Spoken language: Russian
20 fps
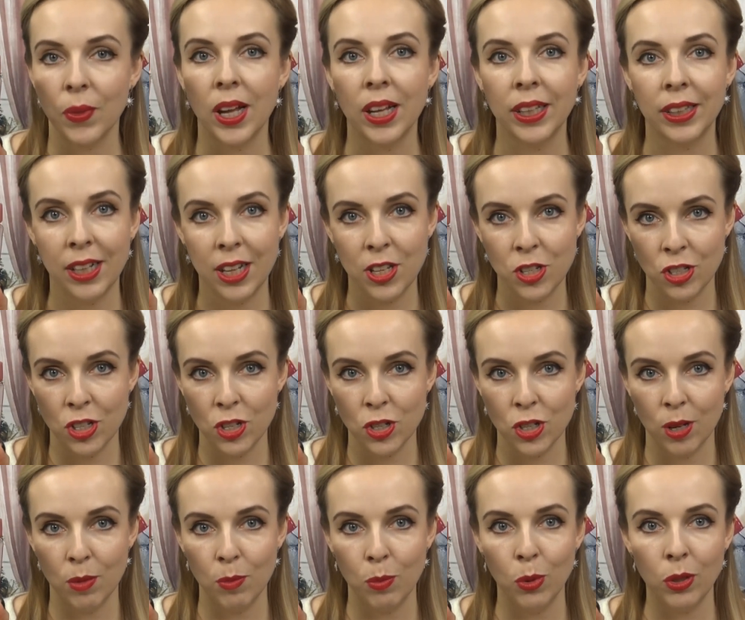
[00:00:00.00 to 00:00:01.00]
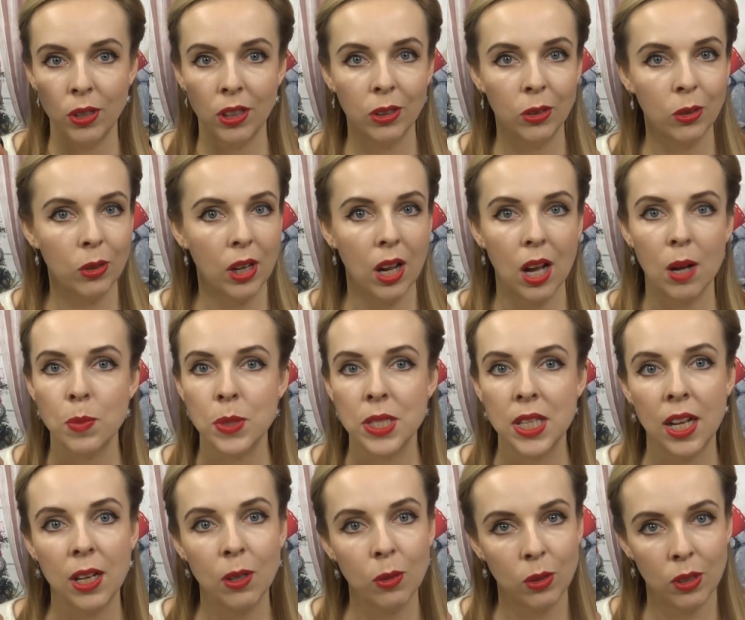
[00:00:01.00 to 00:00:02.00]
Отличный шампунь, который
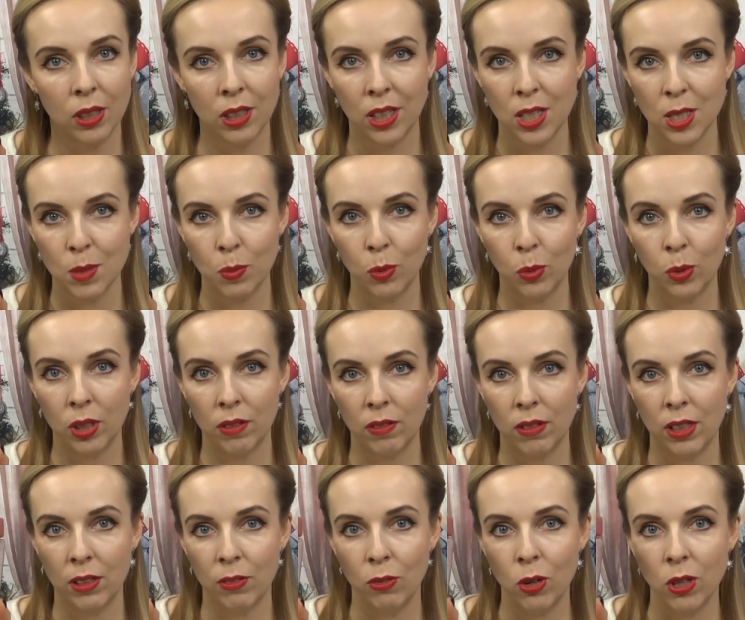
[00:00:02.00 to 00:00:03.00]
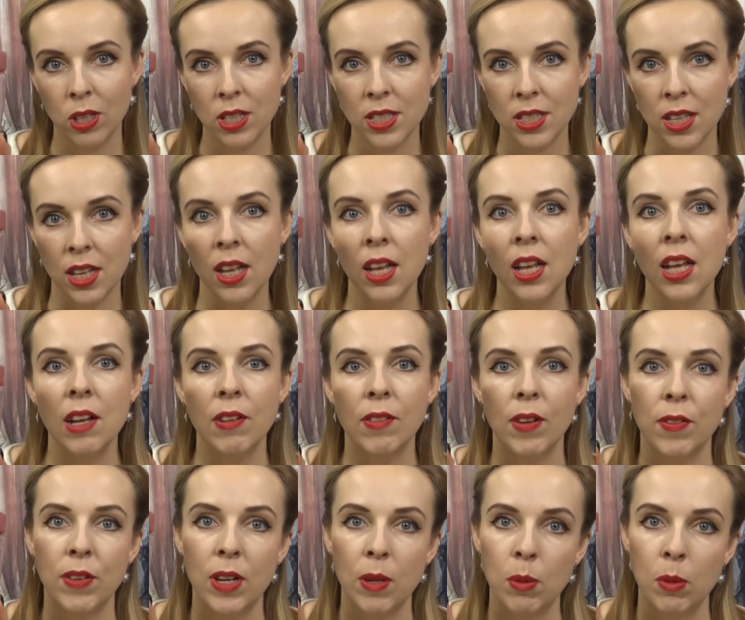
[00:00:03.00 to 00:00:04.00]
абсолютно не спутывает волосы
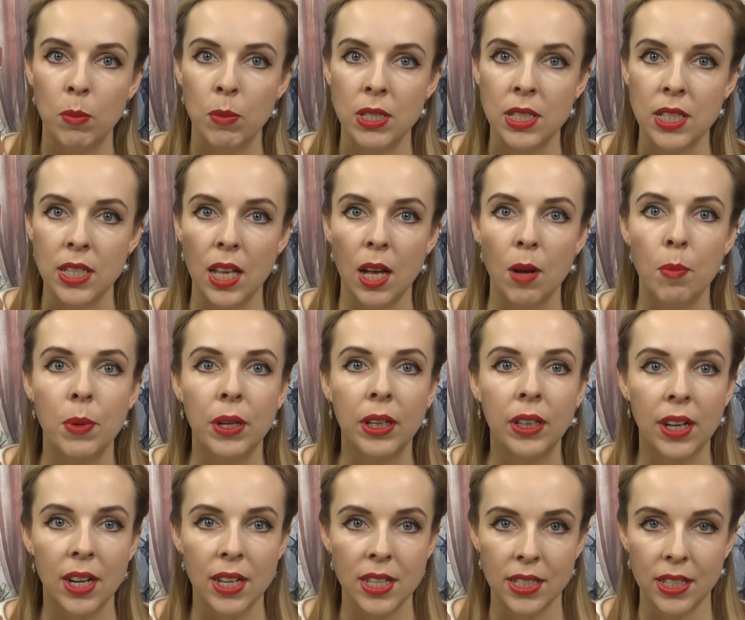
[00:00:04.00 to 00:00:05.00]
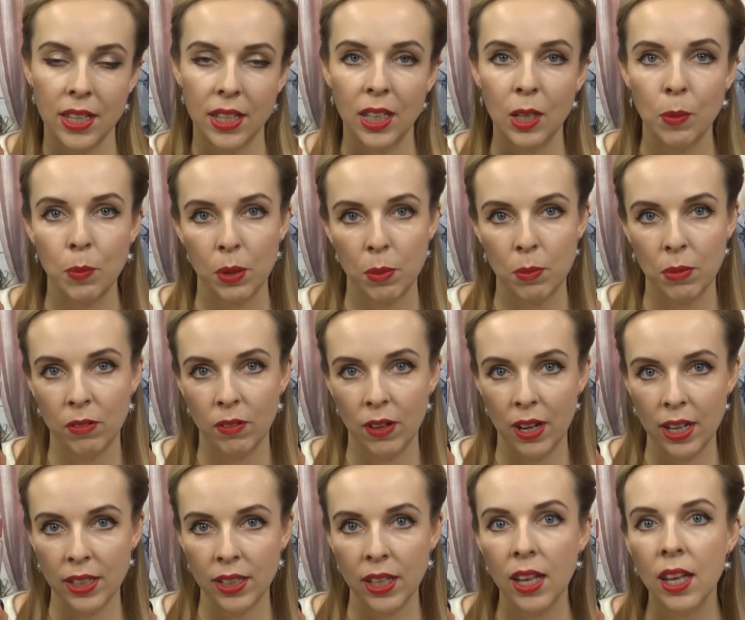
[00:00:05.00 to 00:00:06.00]
во время мытья, прекрасно их
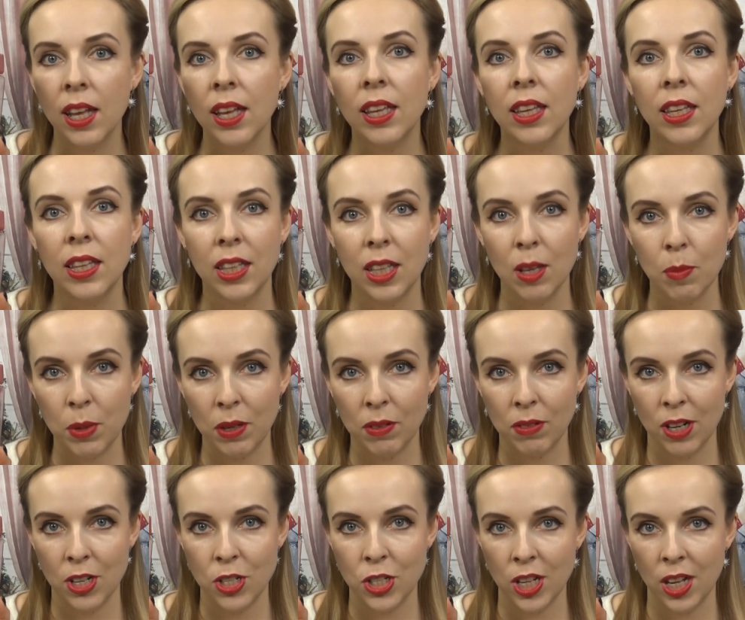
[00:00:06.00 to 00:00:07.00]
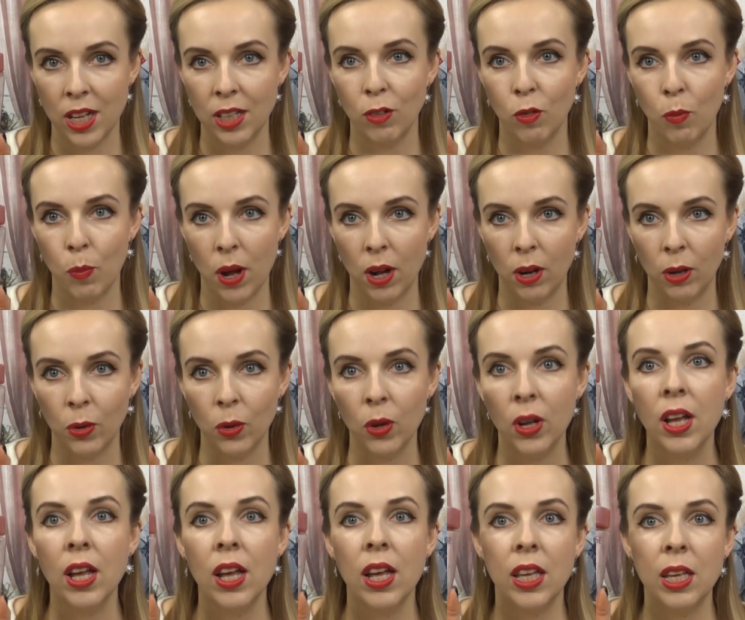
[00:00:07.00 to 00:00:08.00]
промывает и не превращает в паклю.
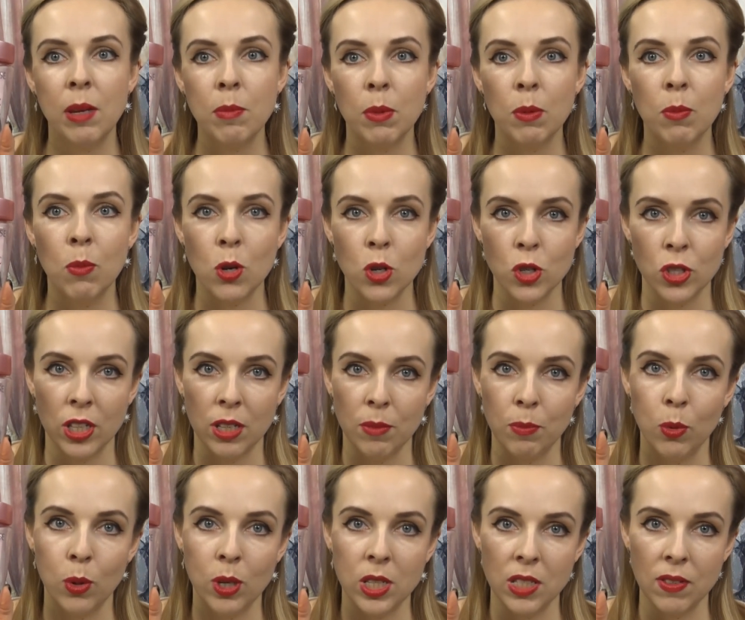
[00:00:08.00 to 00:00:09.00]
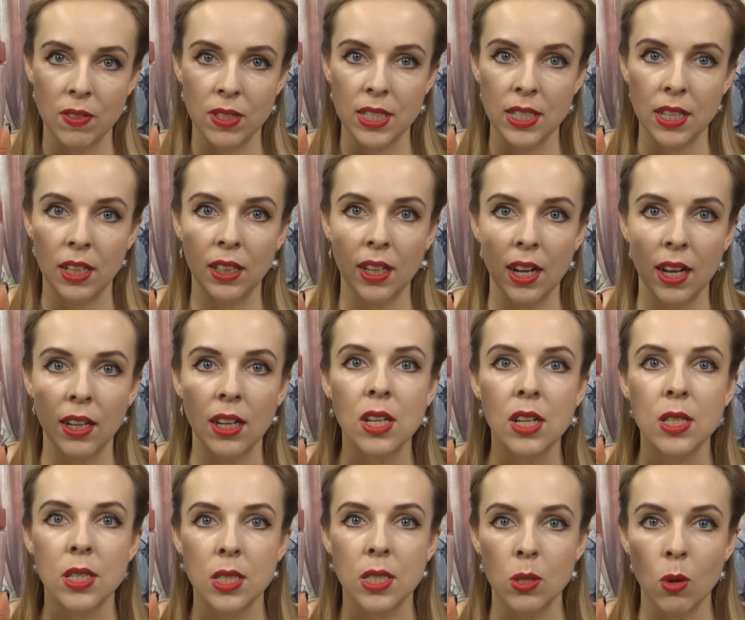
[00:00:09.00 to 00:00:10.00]
Им можно пользоваться как
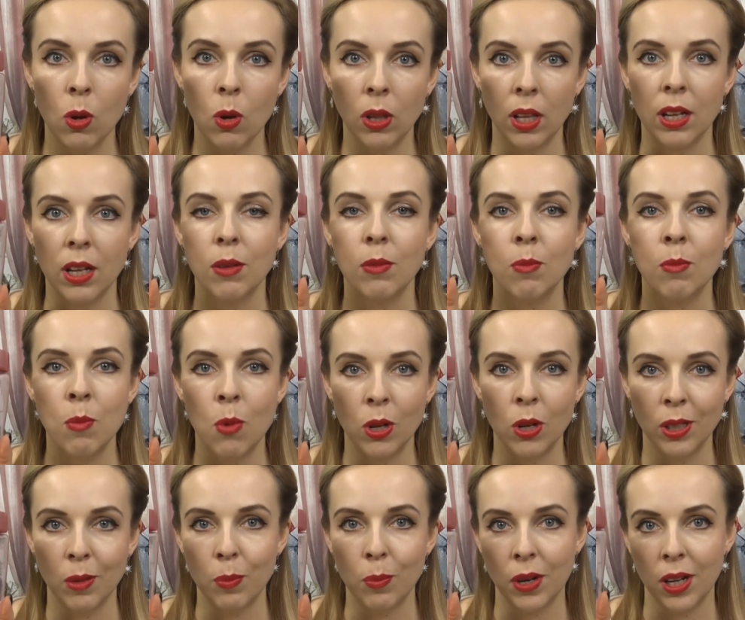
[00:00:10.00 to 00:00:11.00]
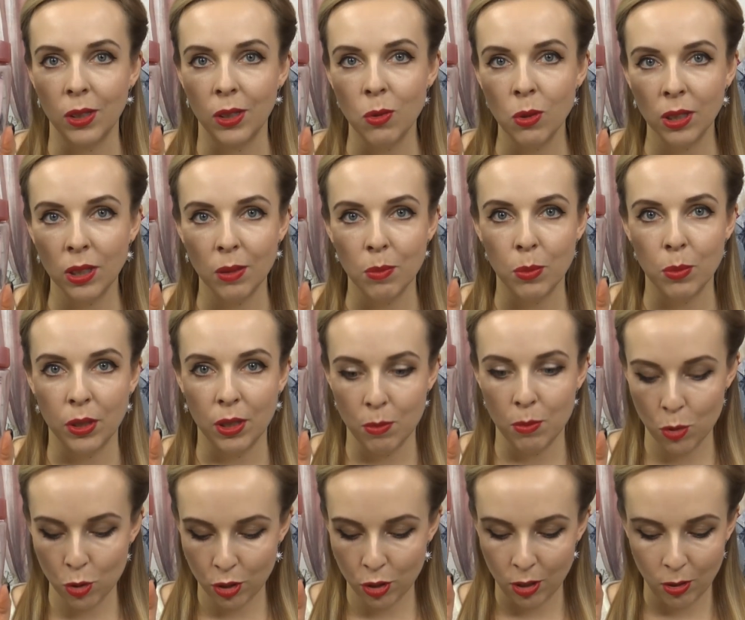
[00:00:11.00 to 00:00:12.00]
соло-монопродуктом,
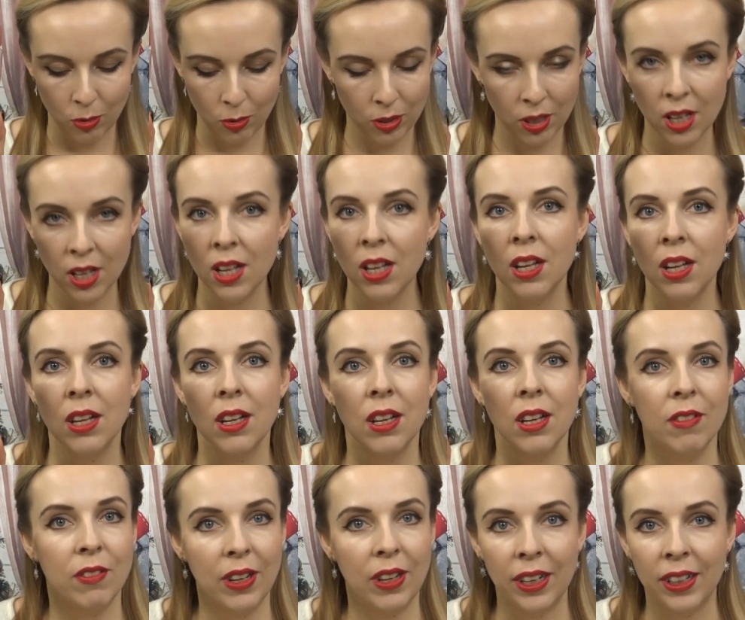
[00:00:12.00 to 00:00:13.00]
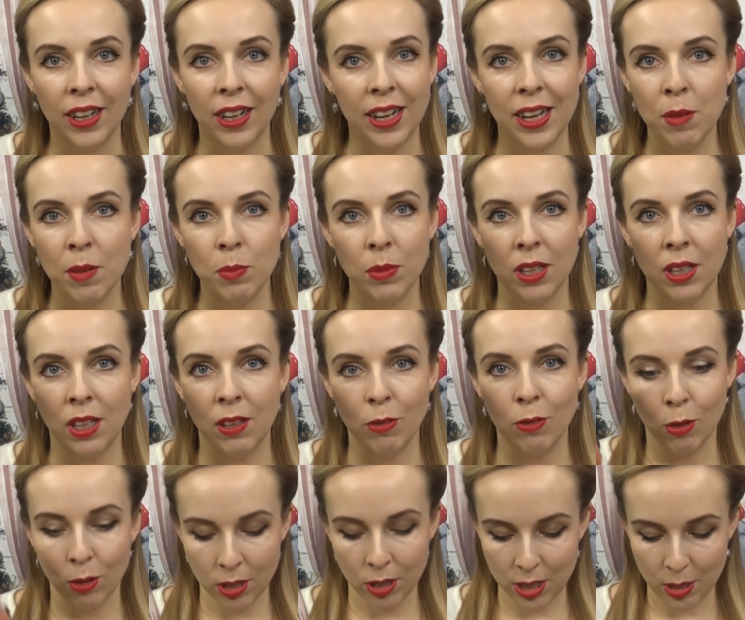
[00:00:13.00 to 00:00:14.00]
потому что он великолепный, и
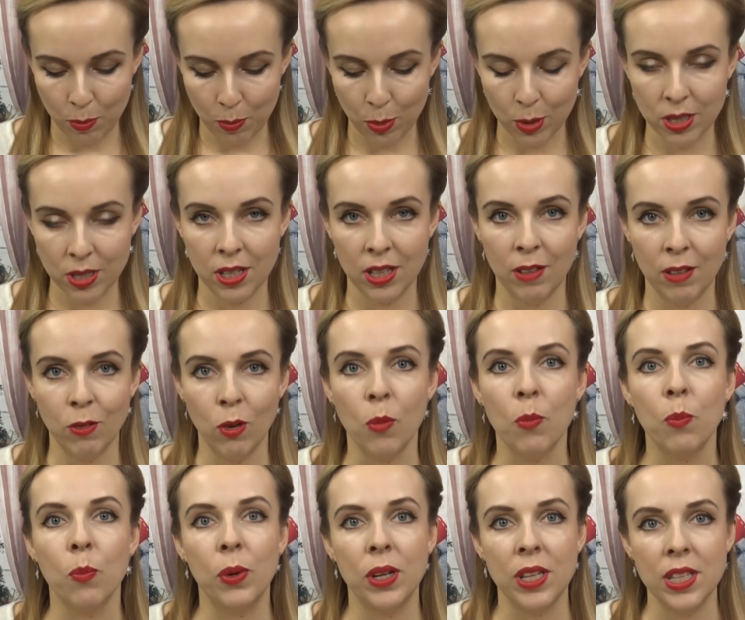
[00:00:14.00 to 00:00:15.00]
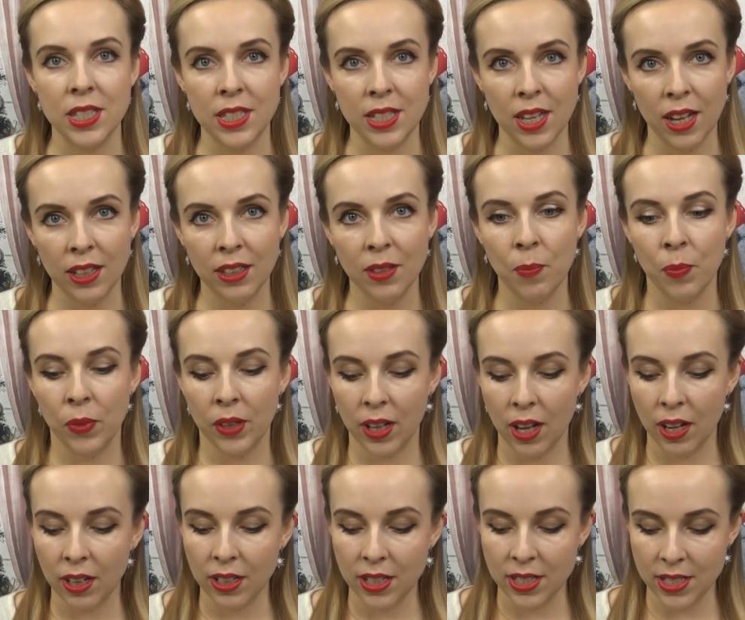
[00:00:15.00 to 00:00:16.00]
волосы после него блестят,
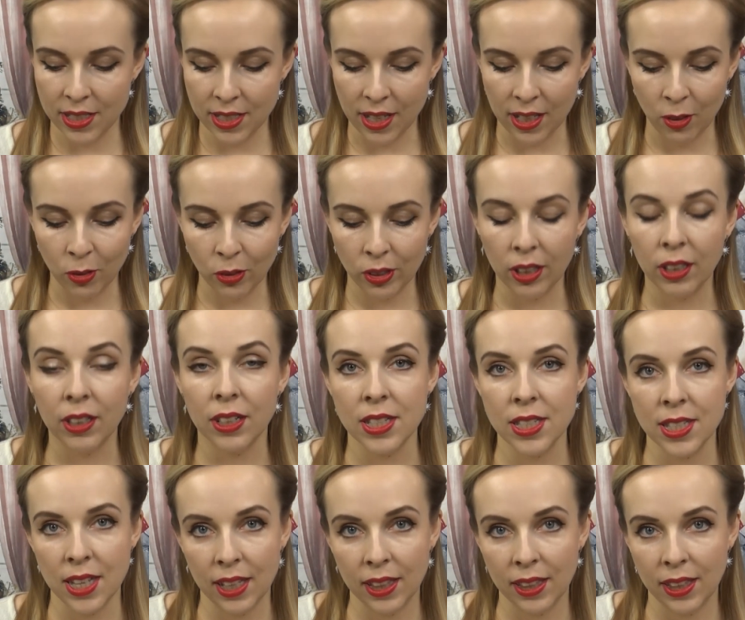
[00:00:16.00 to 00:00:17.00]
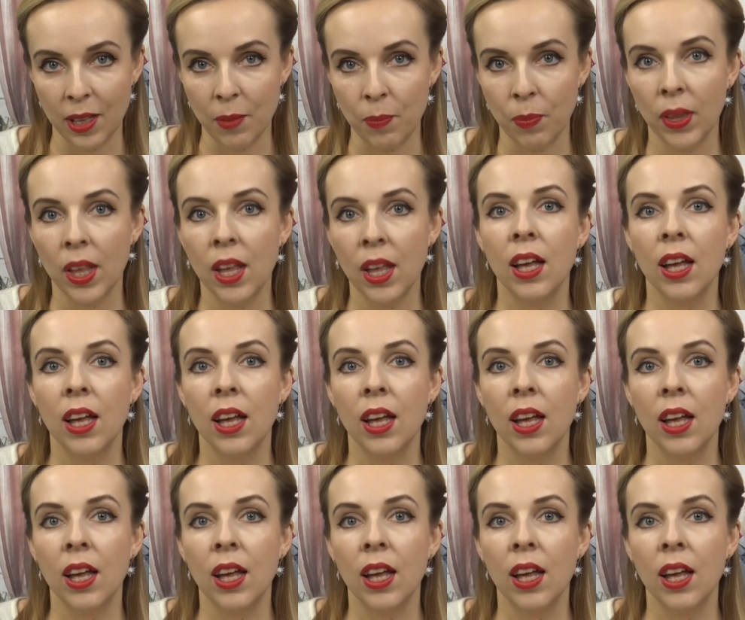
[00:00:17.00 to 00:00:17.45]
как из салона красоты.